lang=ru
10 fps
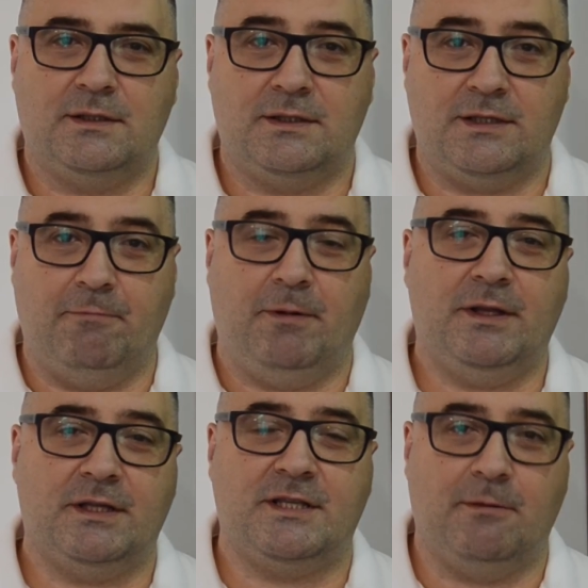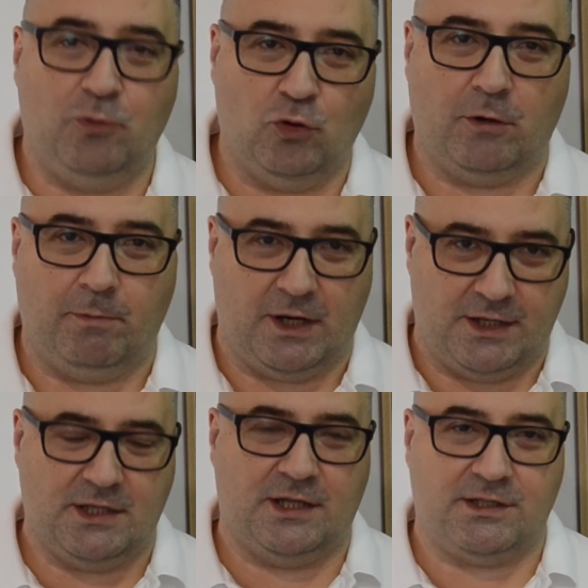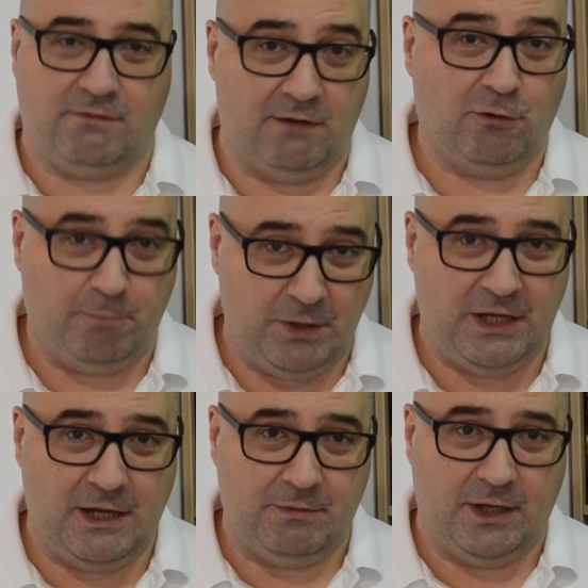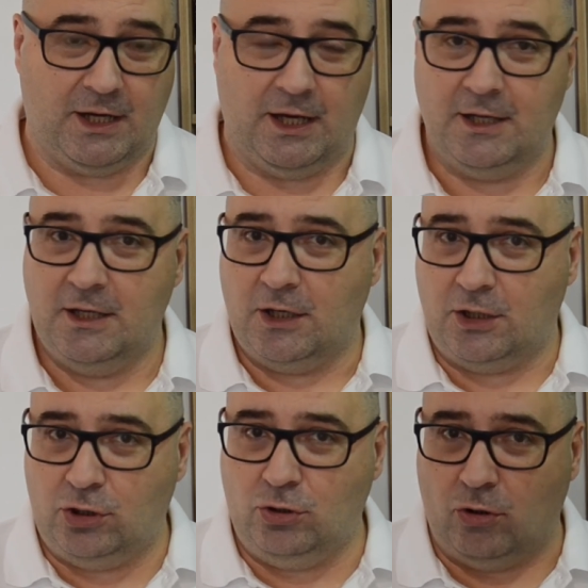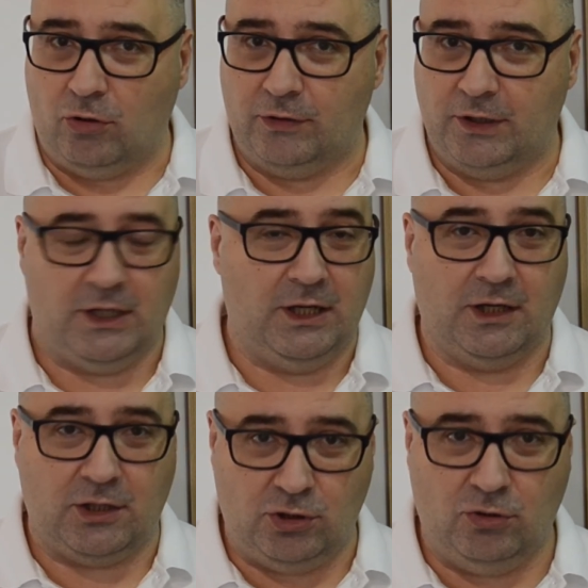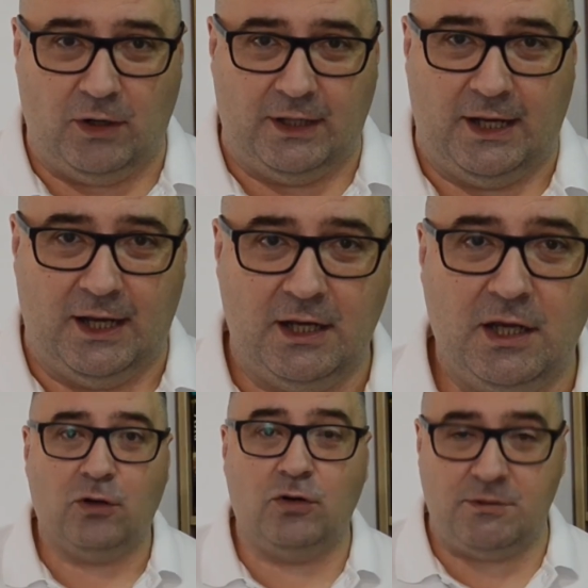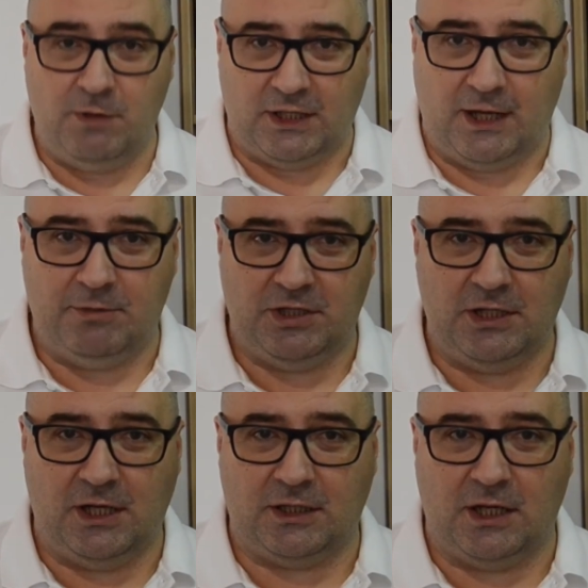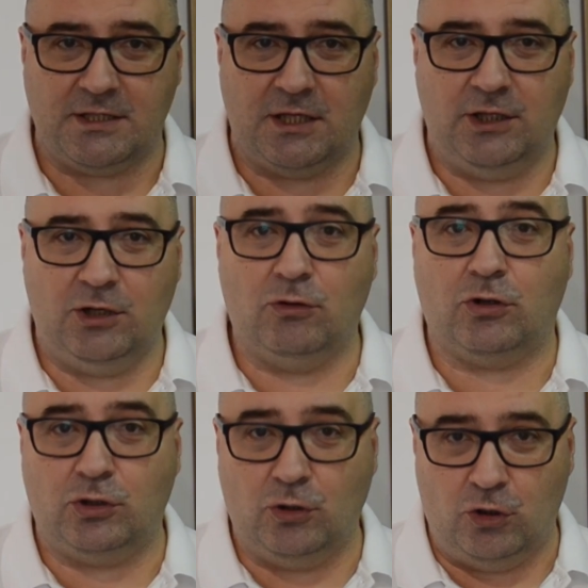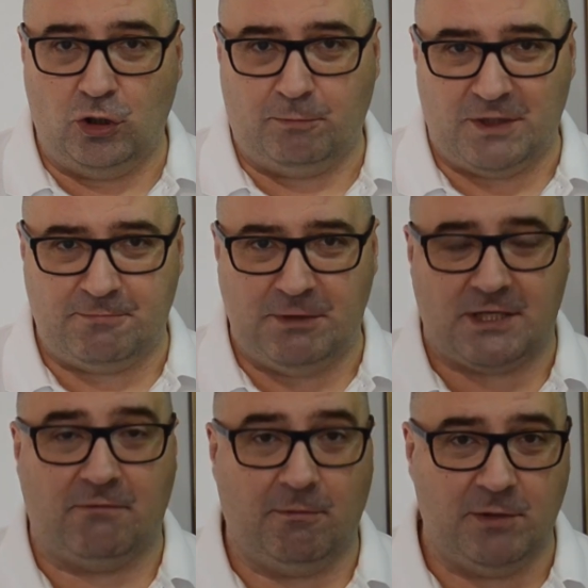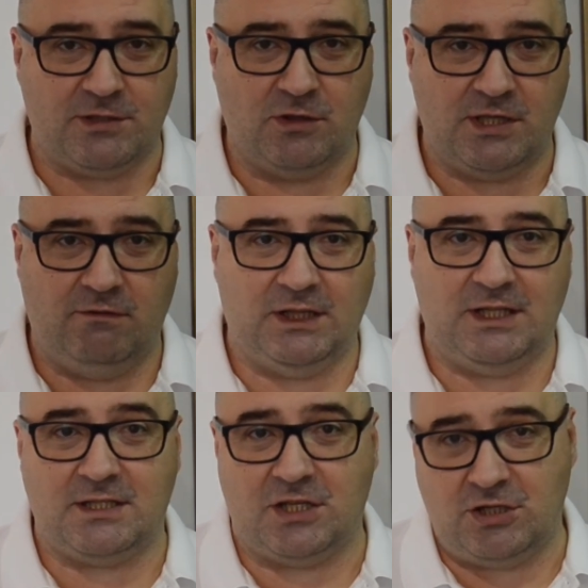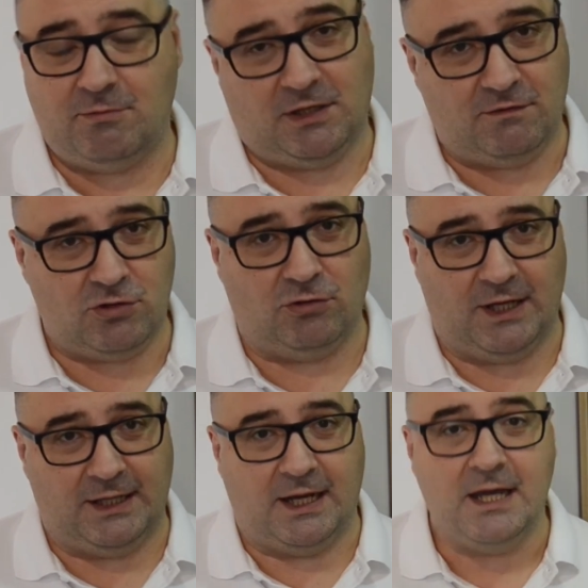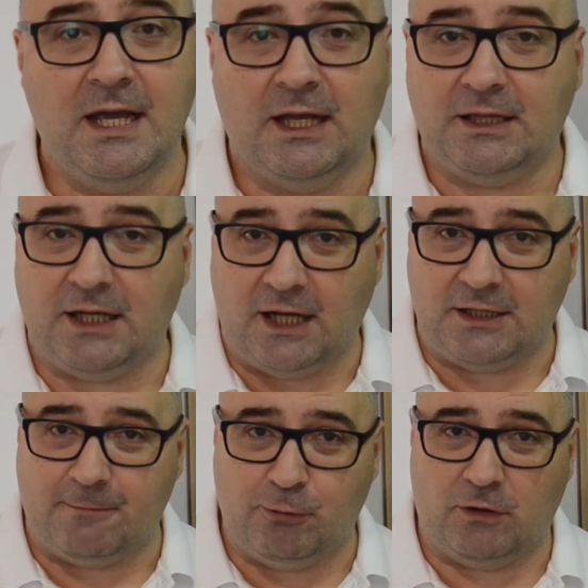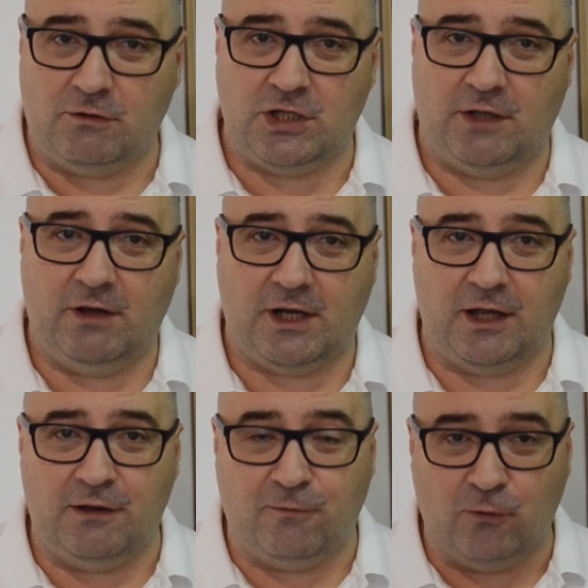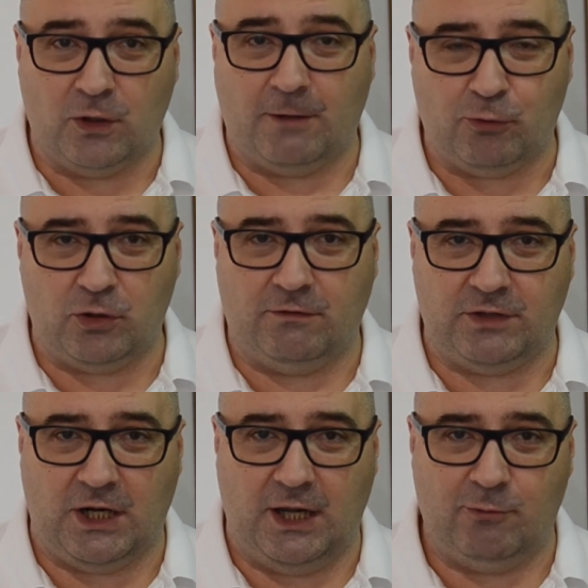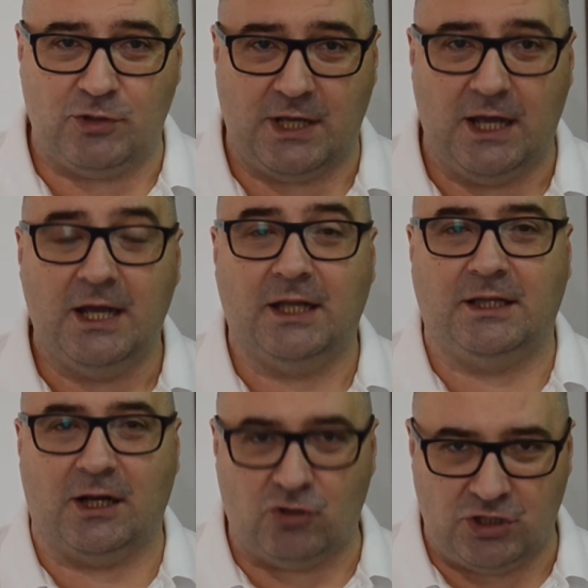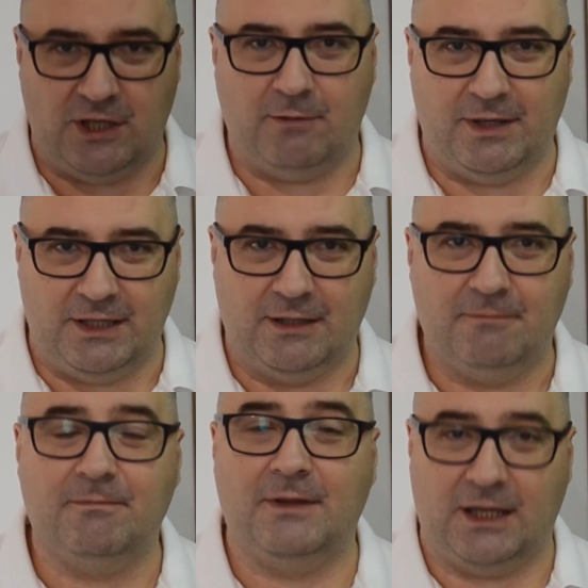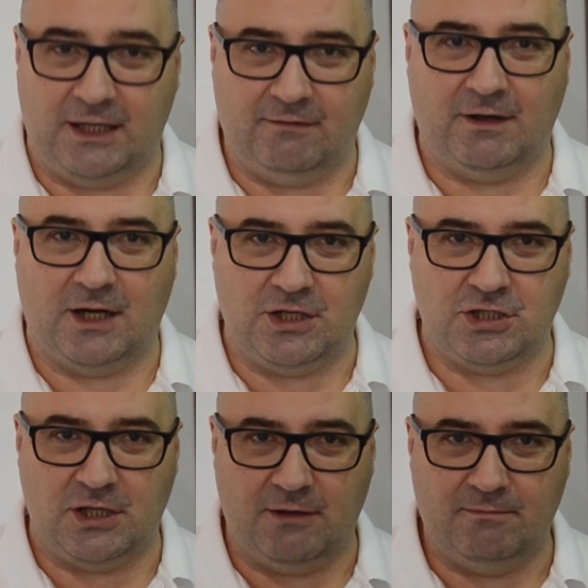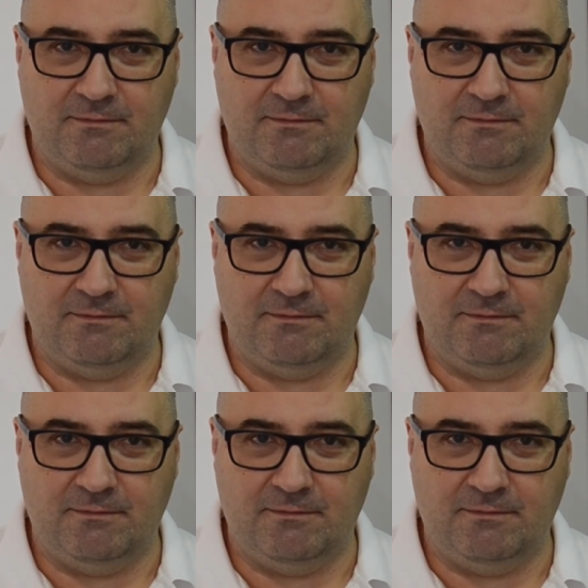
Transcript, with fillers: Степан Цепюк показал своего преемника. Кто он или кто она – Кузьменко объединяет Александрию. Кто идет по спискам в областной совет и зачем это все надо? Трактор против человека и фура против троллейбуса. Дорожные бои на Кировоградщине.